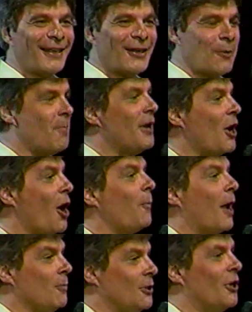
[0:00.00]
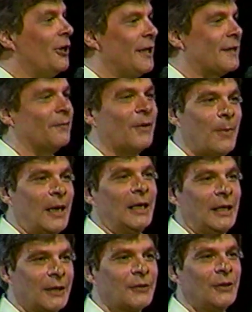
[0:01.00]
Un ah, meilleur, ben, amélioré, ça me fait
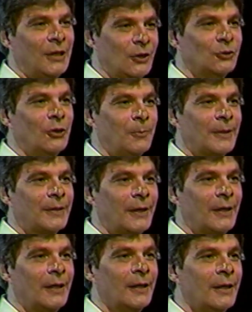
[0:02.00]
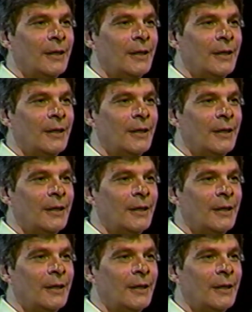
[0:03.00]
bien rire, ça, déjà, parce que...